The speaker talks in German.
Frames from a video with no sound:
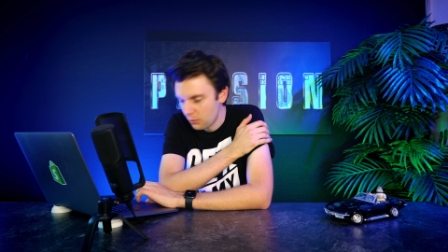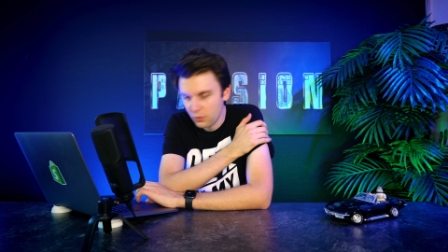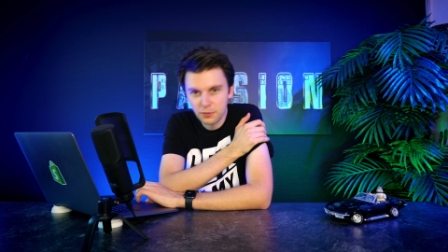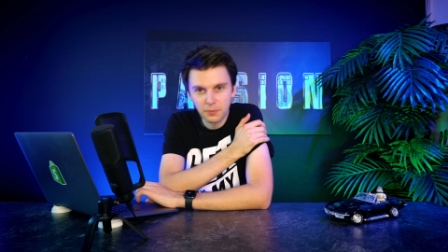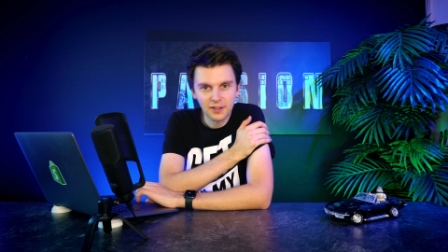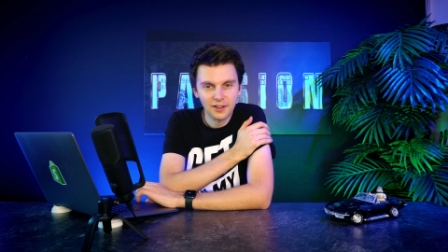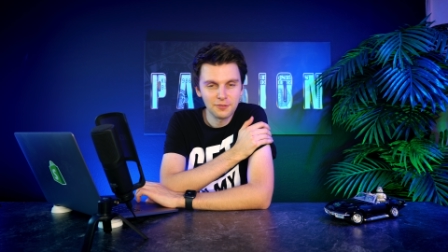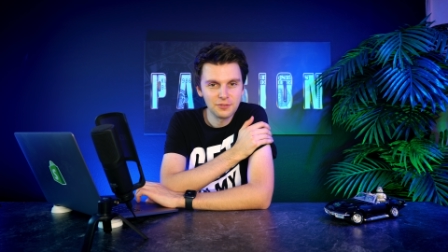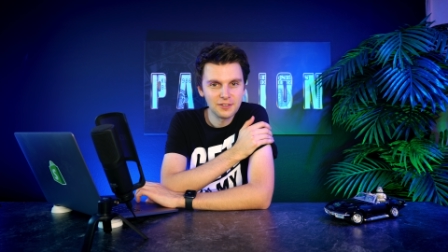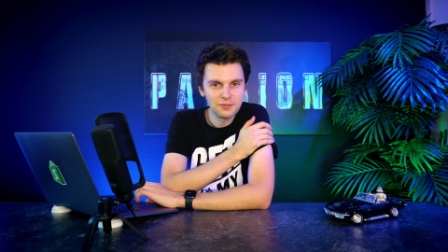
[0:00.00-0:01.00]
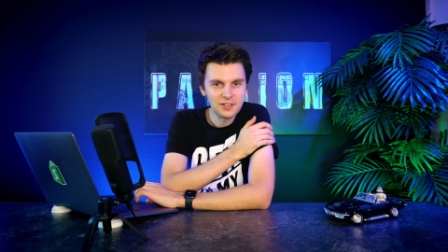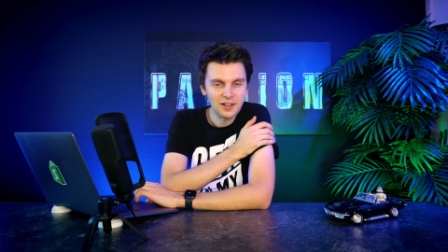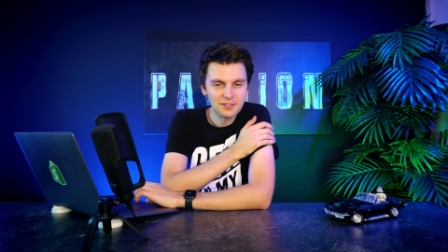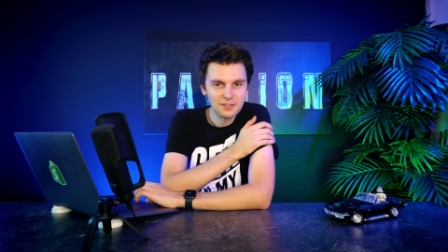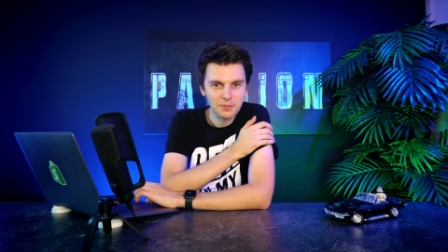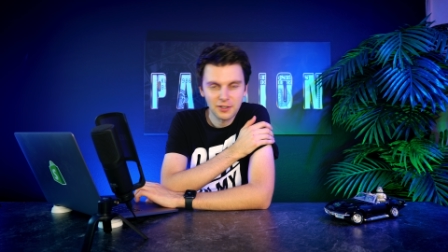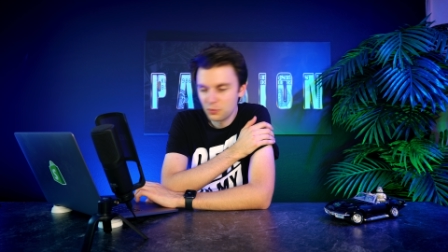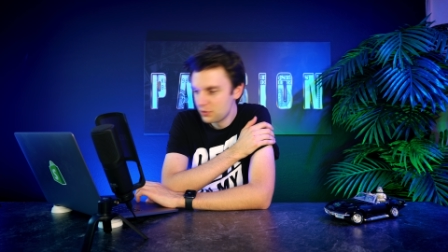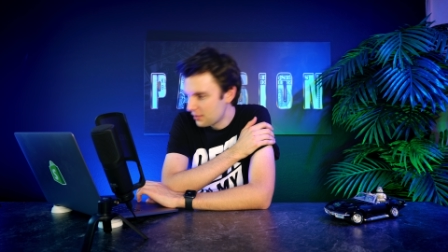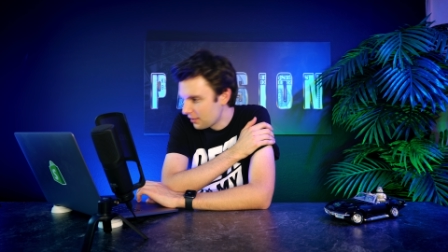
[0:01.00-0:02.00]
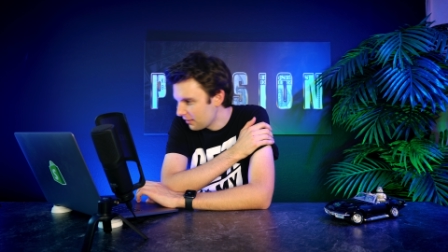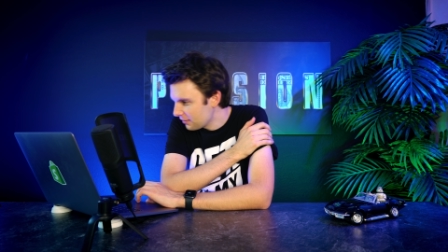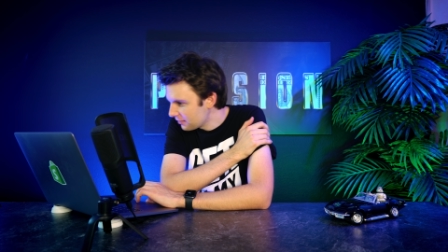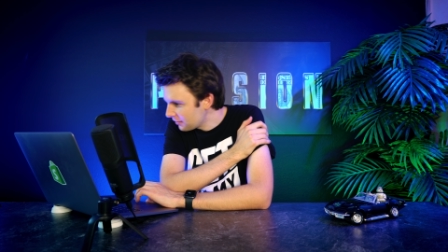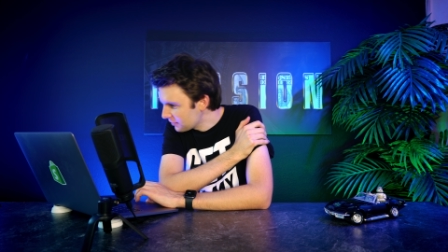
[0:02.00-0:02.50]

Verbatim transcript: Oh, ich merke gerade, wie, wie lang meine Uni her ist.